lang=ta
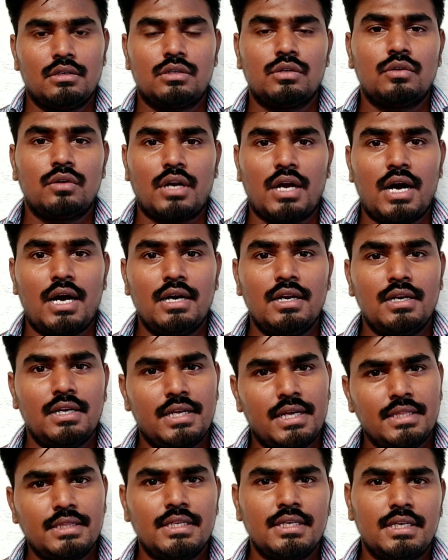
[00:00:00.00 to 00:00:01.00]
ஸோ நாலில்
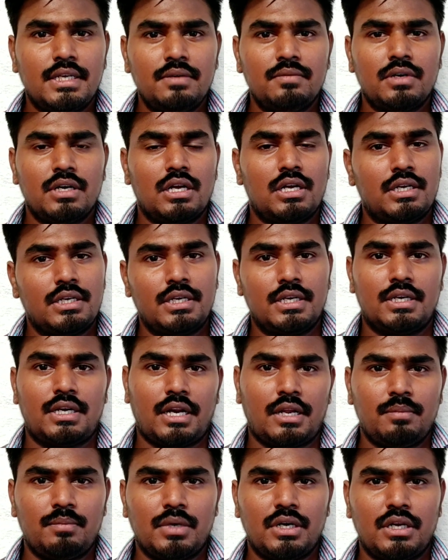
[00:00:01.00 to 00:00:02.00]
எந்த கீ வேணாலும் நீங்கள்
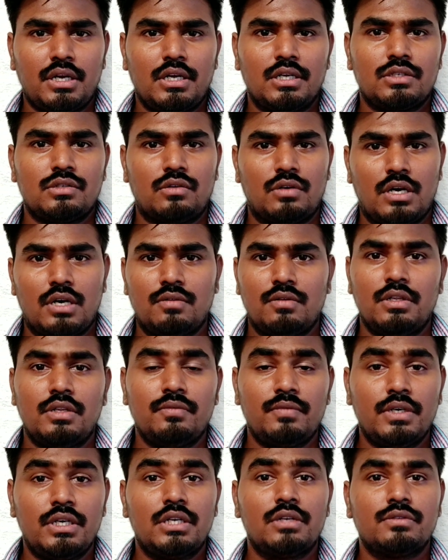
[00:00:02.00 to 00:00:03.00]
ட்ரை பண்ணுங்கள் ஸோ நான்
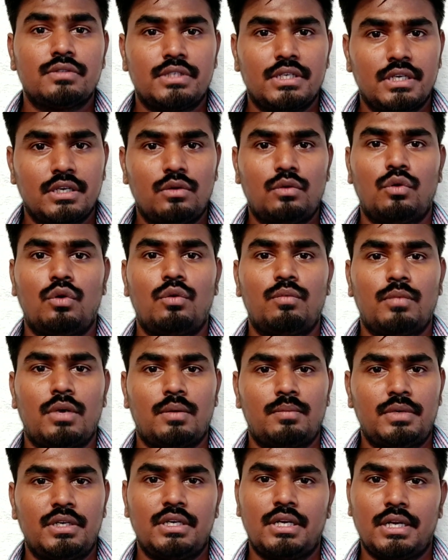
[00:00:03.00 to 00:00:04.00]
வந்து விண்டோஸ் டென் ஹோம்
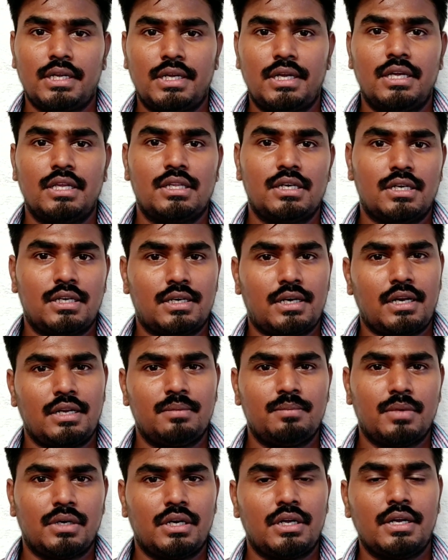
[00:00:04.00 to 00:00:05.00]
அப்படின்ற கீயை தான் நான்
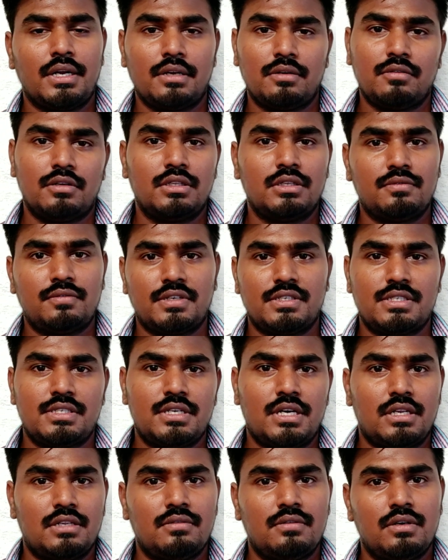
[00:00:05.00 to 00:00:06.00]
ட்ரை பண்ணேன் எனக்கு வந்து
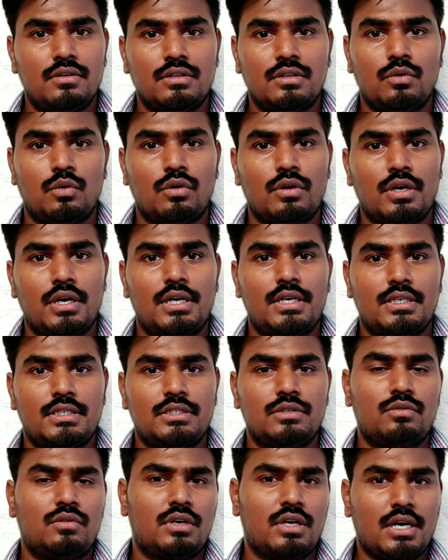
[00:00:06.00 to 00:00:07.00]
ஃபஸ்ட்டு அதுவே வந்து ஒர்க்
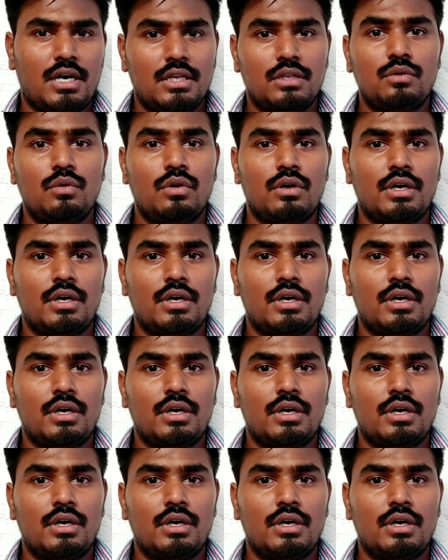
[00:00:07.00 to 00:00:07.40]
ஆயிடுச்சு உங்களுக்கு அது